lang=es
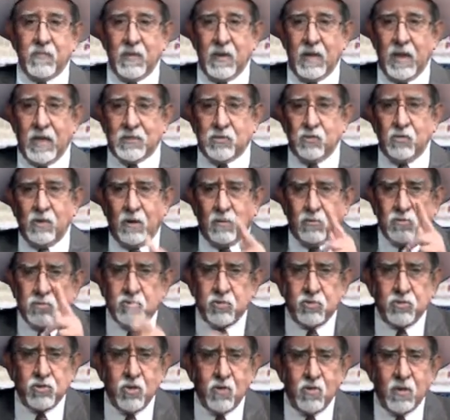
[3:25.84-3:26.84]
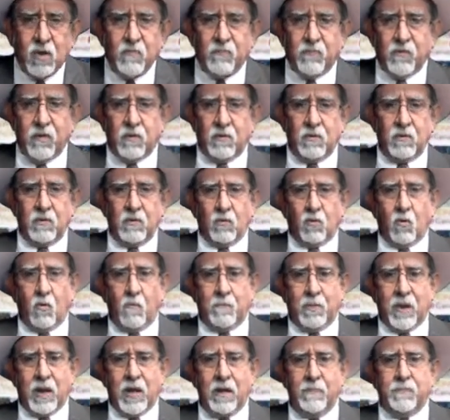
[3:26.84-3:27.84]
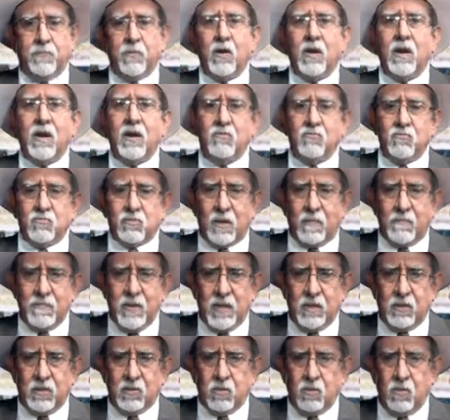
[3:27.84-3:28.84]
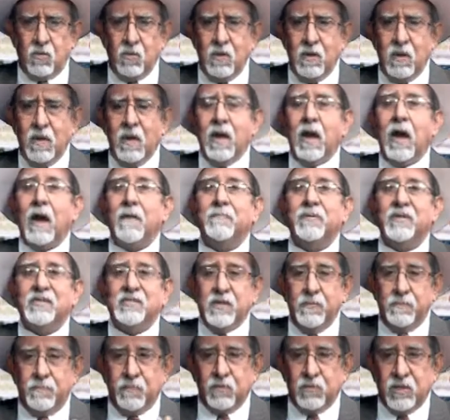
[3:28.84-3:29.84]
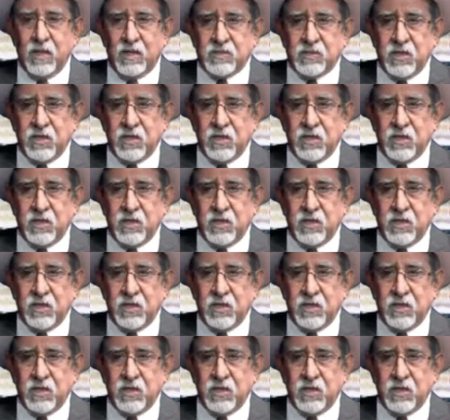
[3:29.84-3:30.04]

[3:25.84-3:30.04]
Es una construcción que fue comprada por el ayuntamiento a principios del